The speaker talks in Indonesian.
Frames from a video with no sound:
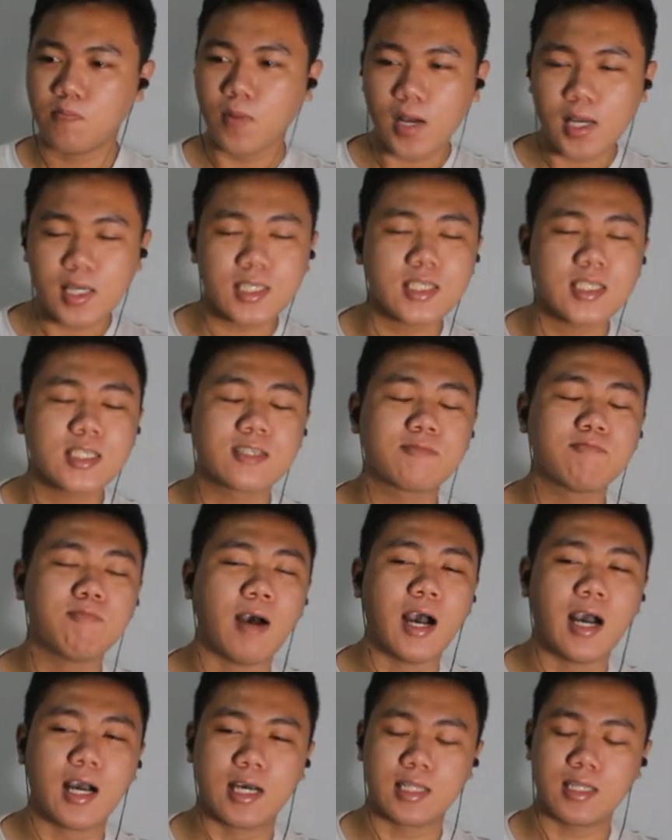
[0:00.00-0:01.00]
pas
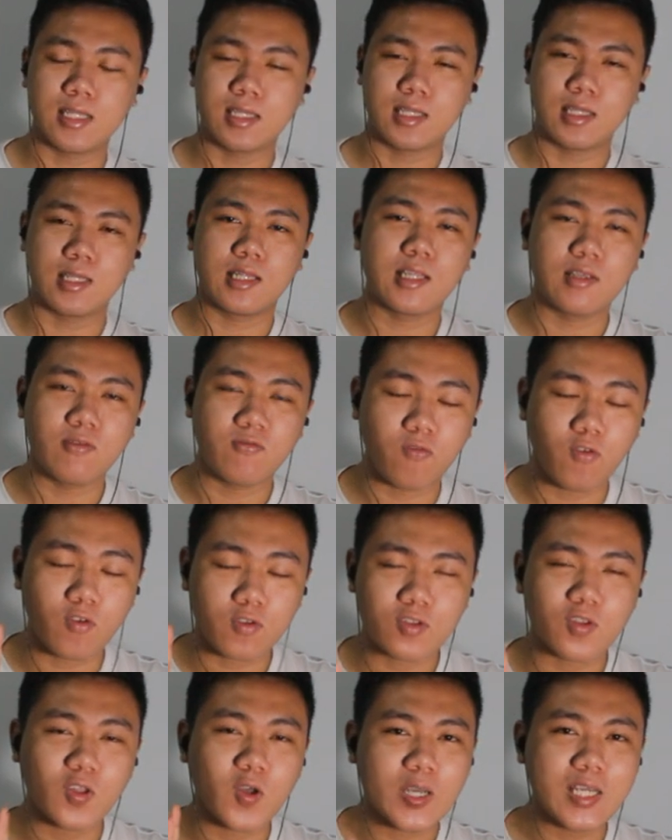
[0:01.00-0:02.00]
banget di
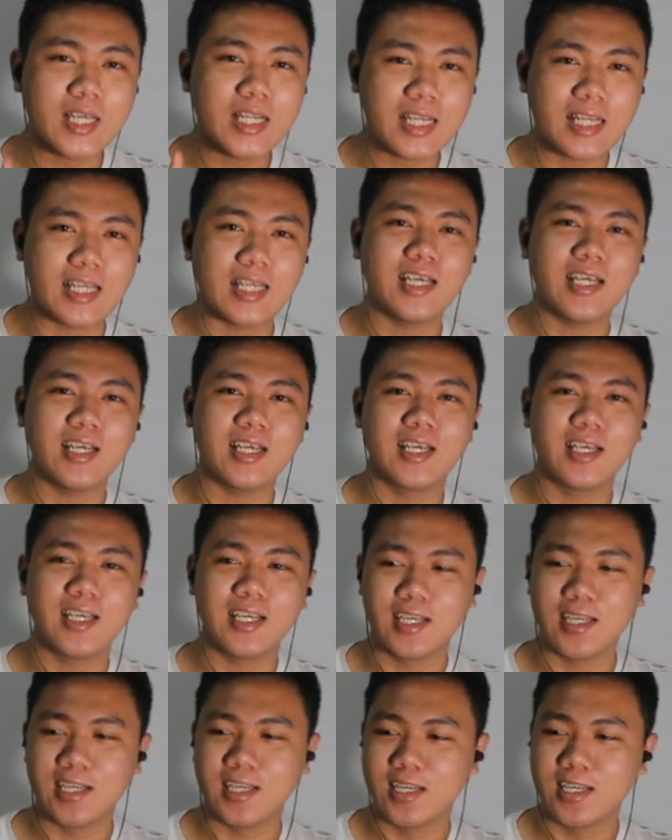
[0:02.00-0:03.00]
foto ini
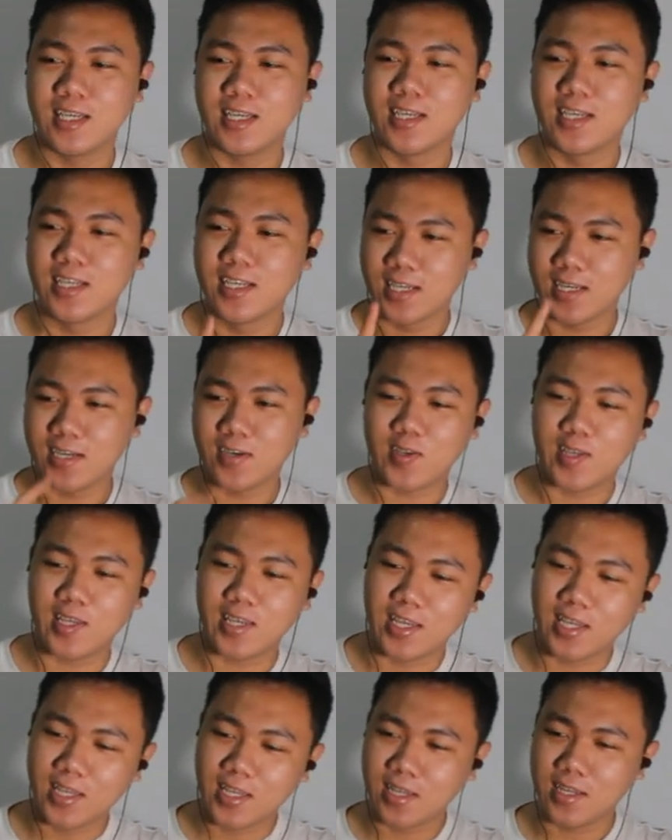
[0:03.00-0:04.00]
oke
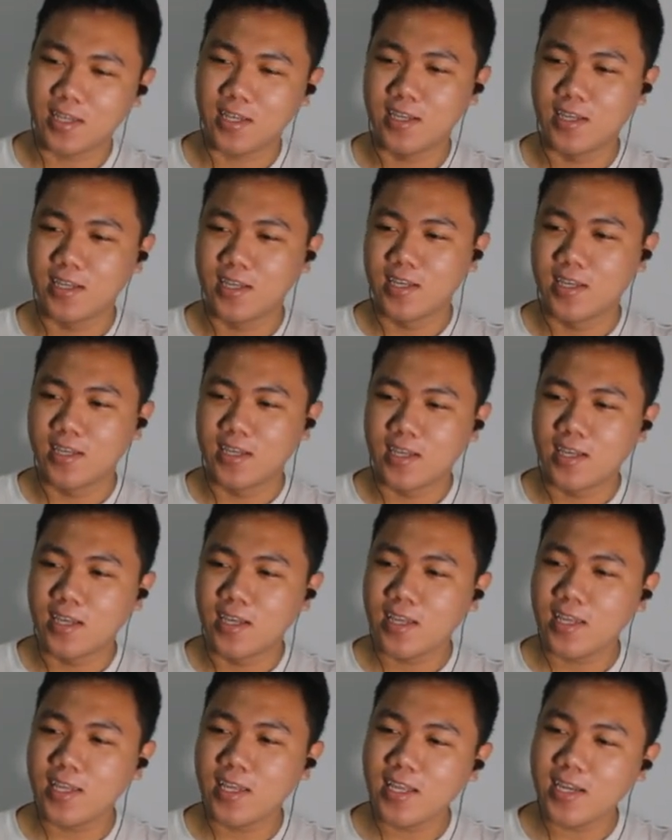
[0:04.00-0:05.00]
okay,
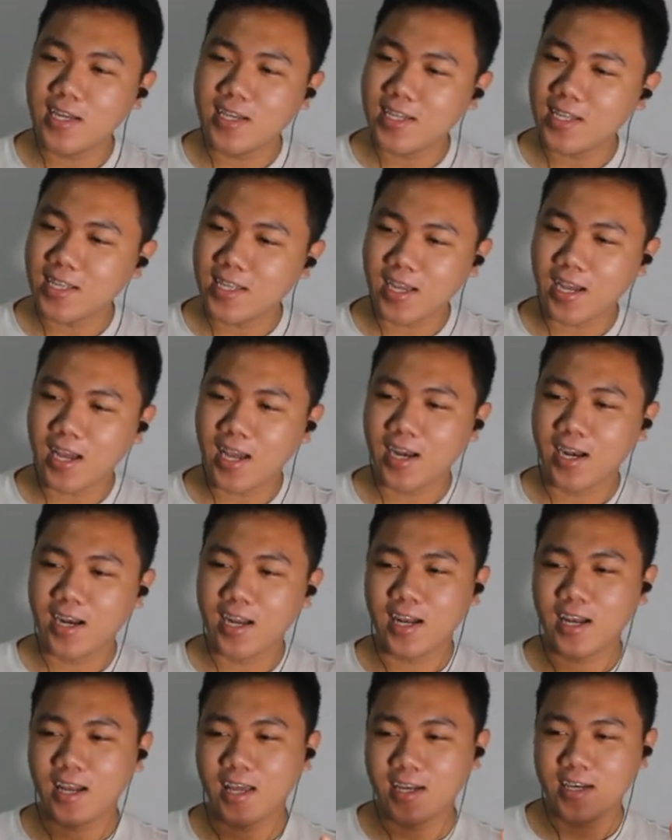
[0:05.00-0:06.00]
ini adalah